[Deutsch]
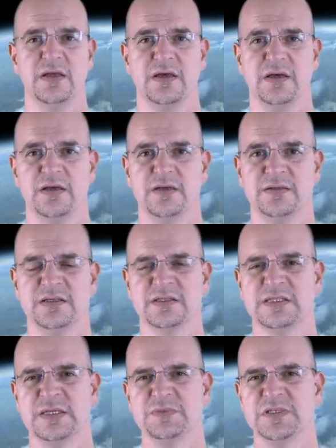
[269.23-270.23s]
äh,
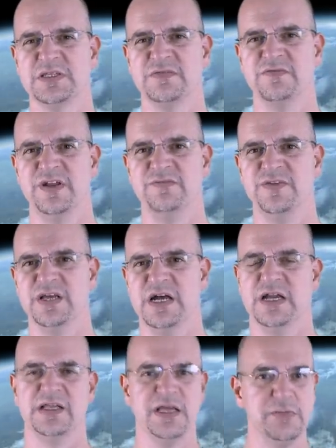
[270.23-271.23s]
es gibt, wenn
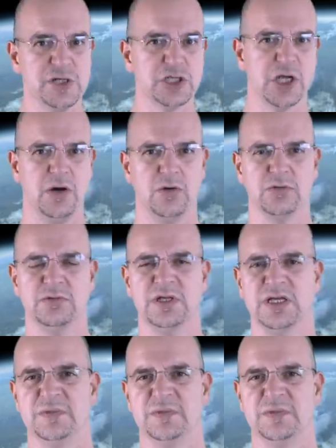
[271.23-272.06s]
wir an den Himmel schauen,